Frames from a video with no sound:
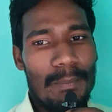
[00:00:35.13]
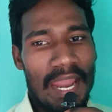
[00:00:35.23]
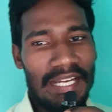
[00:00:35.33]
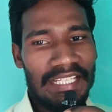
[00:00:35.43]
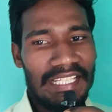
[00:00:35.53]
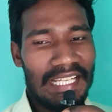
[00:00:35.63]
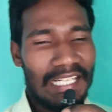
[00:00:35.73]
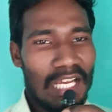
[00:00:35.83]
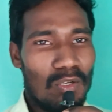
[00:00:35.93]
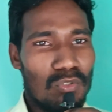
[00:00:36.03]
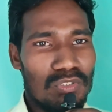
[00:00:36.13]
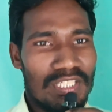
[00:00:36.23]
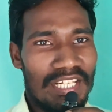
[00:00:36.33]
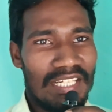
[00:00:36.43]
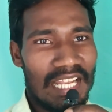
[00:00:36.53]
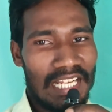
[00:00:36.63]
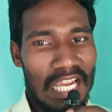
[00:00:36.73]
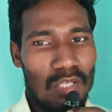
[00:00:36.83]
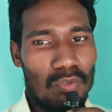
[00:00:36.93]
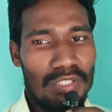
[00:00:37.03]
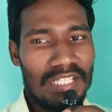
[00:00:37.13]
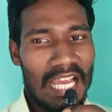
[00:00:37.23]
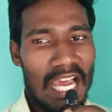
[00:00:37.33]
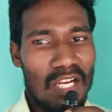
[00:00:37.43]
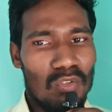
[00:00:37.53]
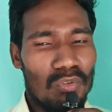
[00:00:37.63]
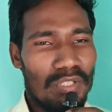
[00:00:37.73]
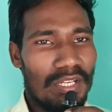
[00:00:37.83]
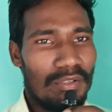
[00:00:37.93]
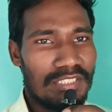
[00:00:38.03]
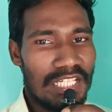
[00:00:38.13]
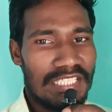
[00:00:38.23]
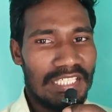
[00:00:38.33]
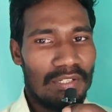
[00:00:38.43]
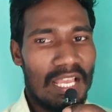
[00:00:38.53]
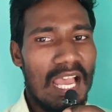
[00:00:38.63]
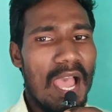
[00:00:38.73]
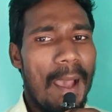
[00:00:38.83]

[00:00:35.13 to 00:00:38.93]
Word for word: బ్యాడ్గి రకాలు సీడ్ రకాలు ఈ నాలుగు వచ్చేసి కూడా